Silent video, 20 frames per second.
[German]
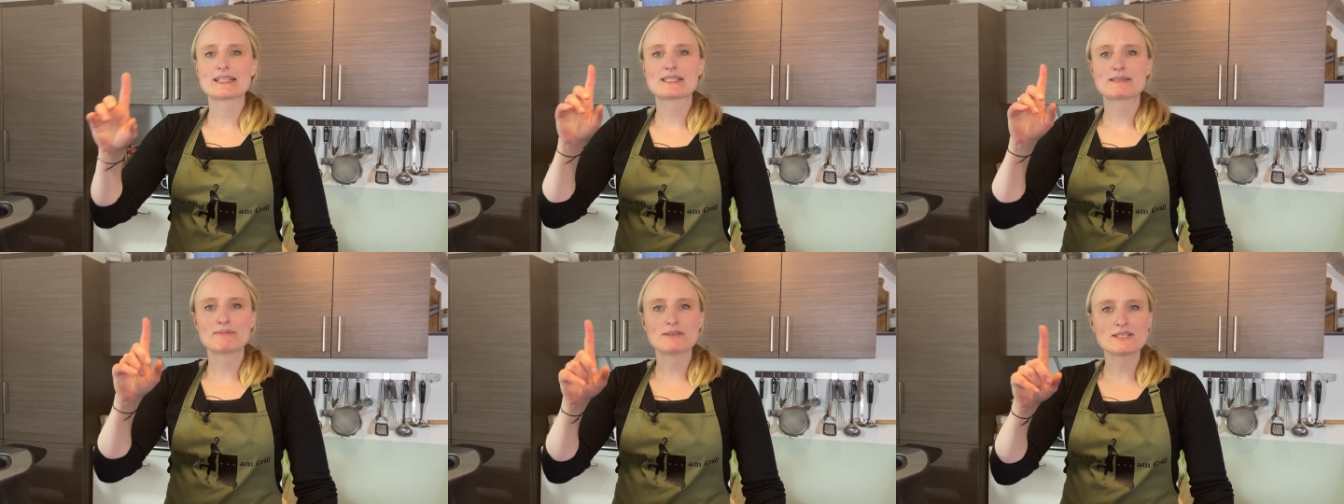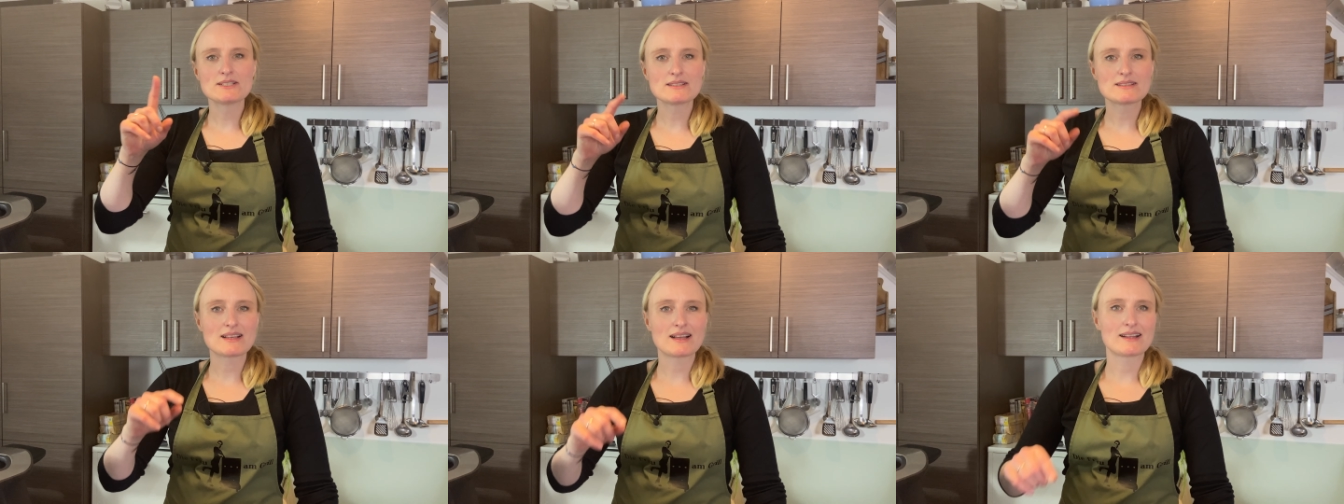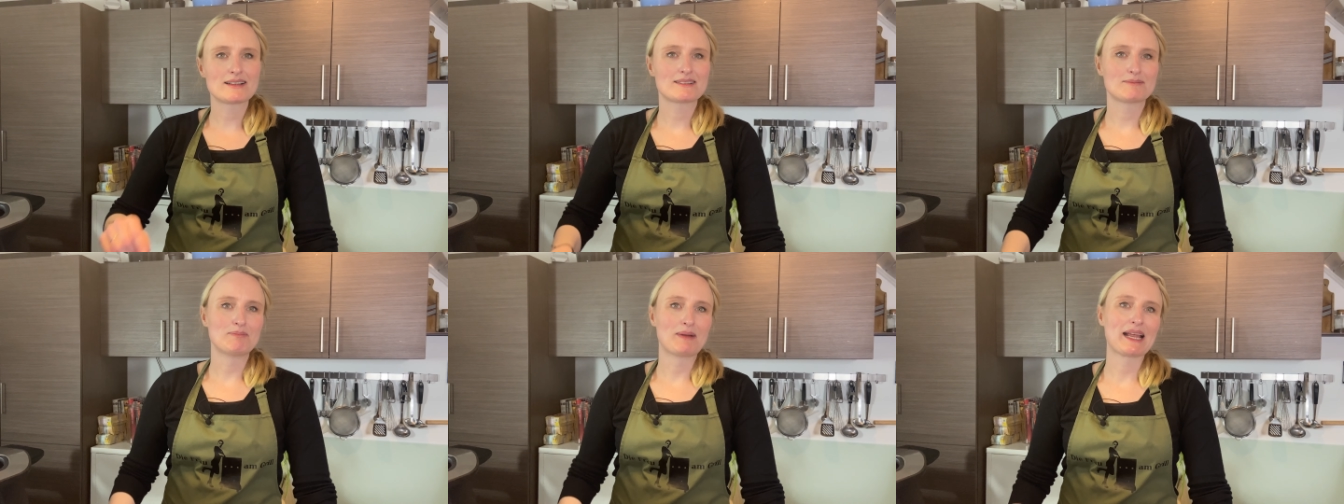
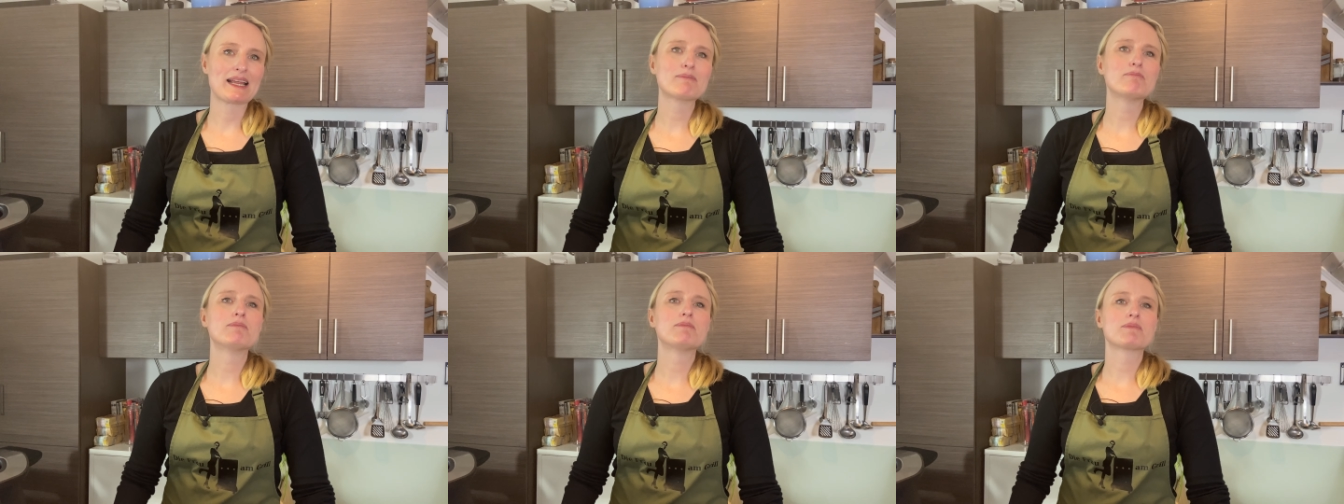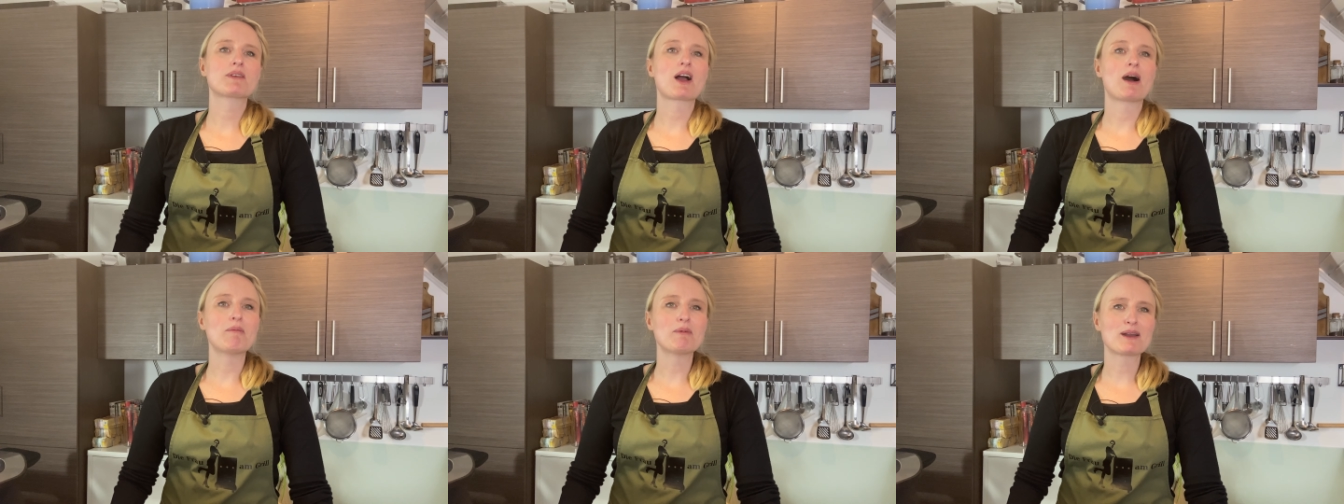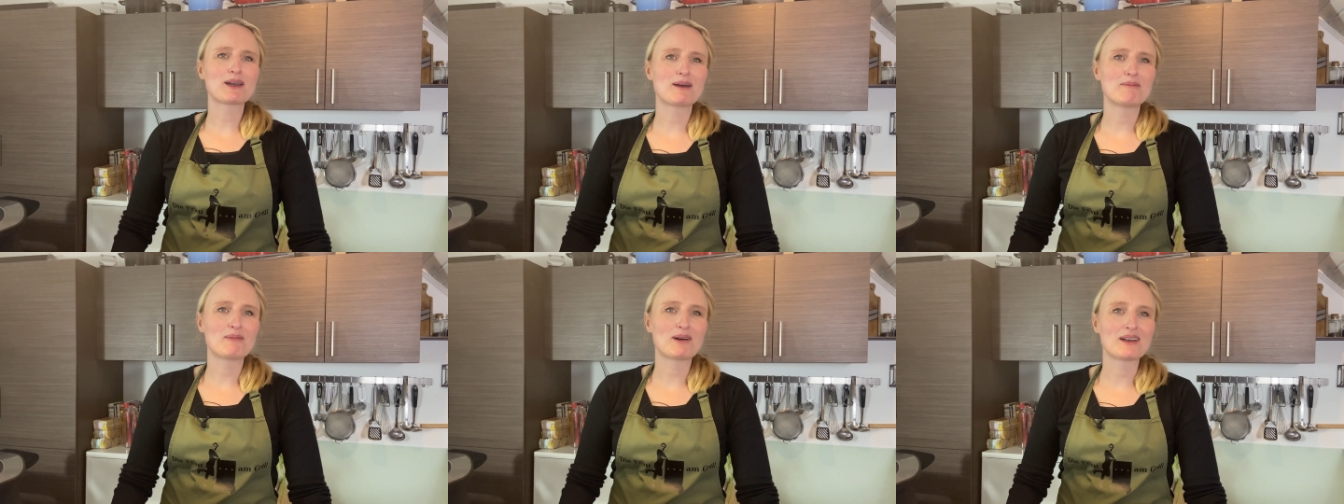Zwischenzeit, mein
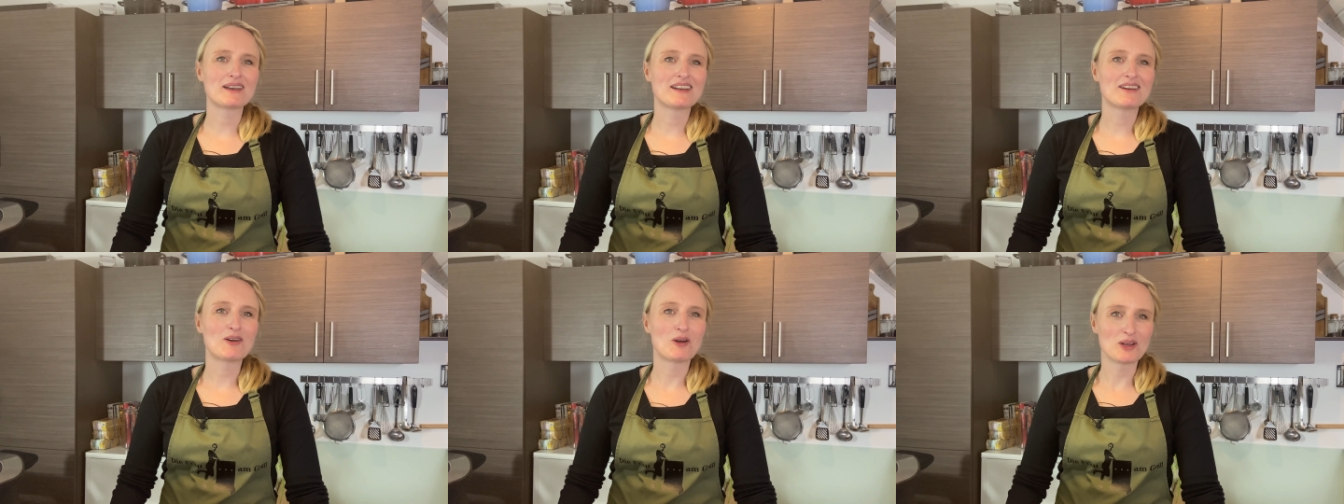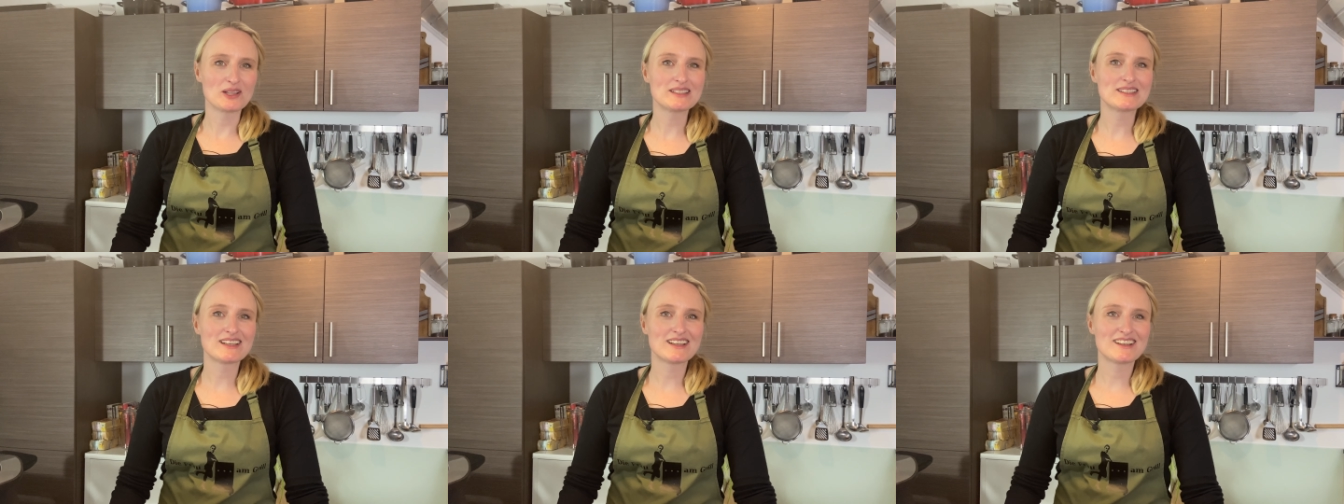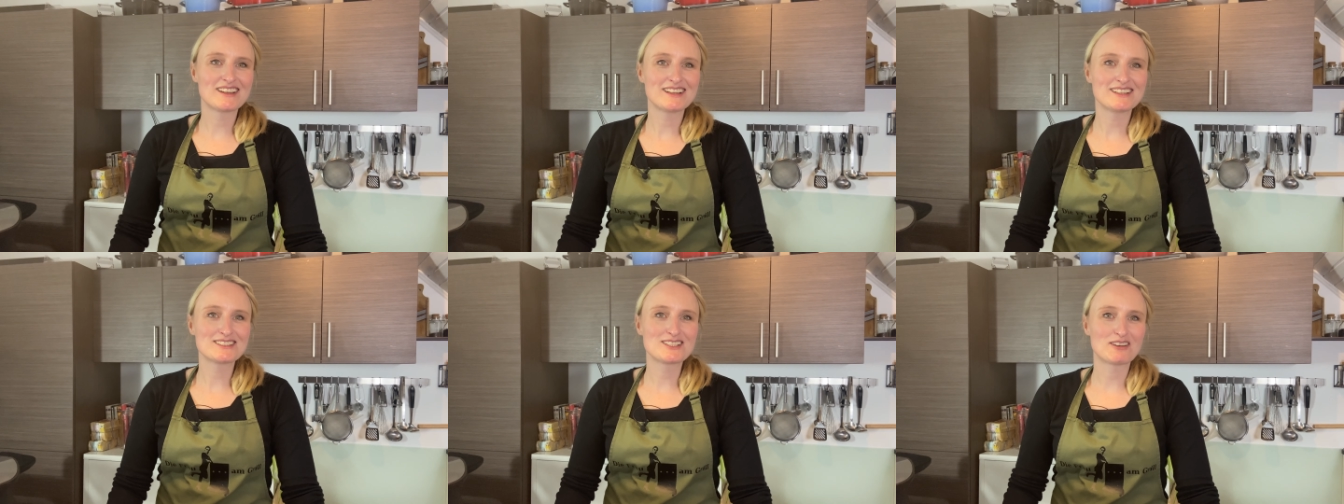Kameramann, heute
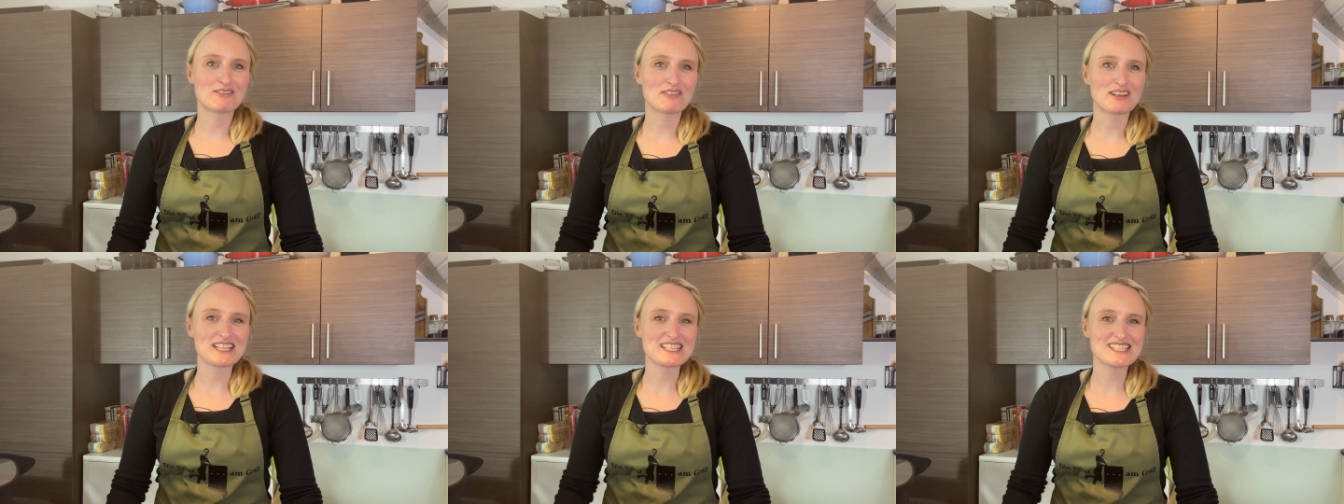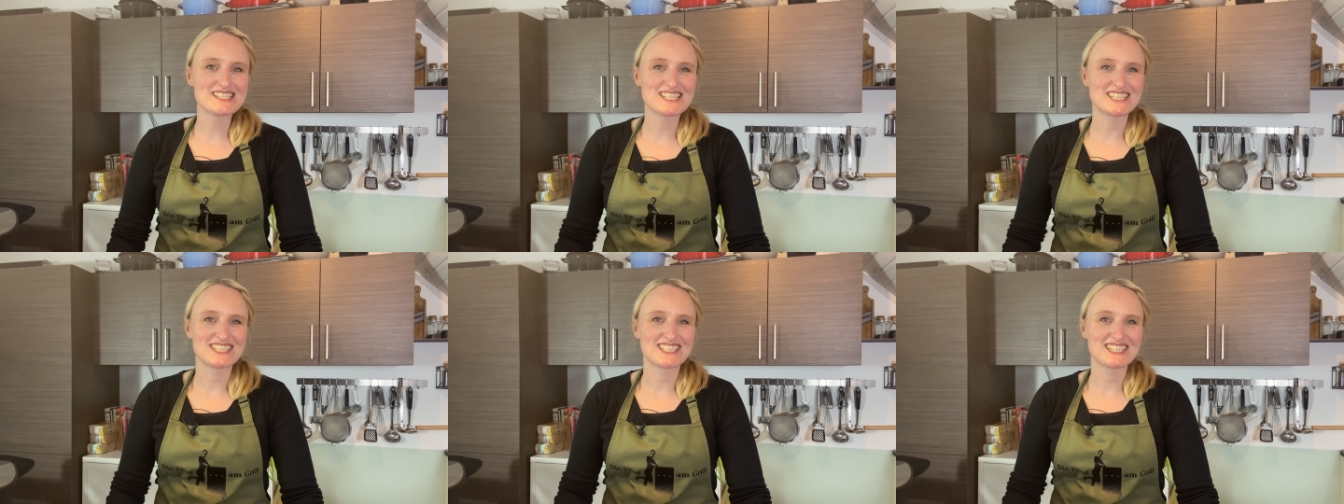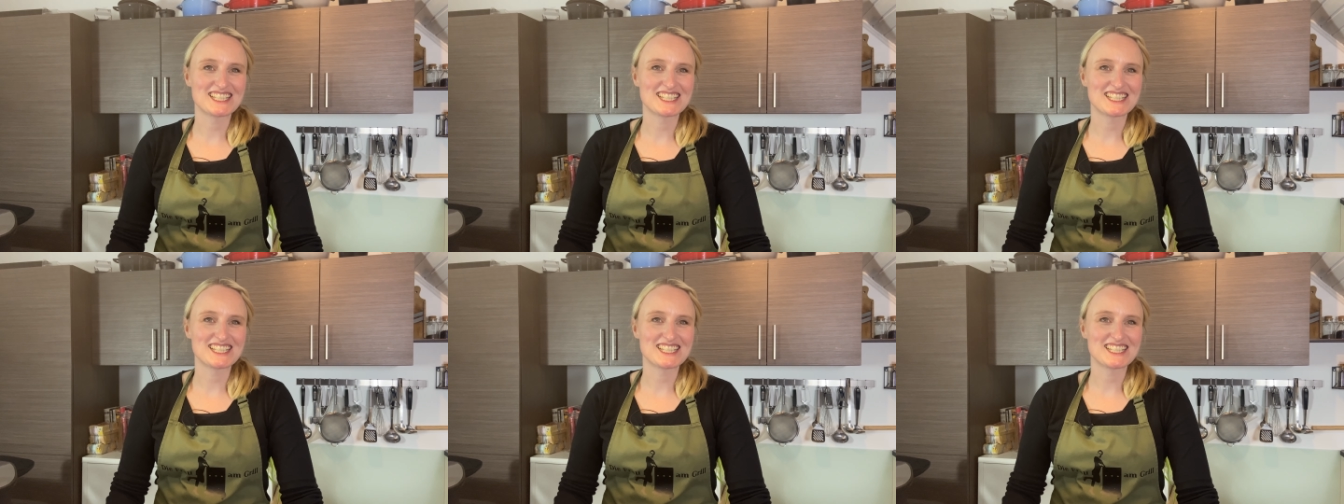ist ein Festtag.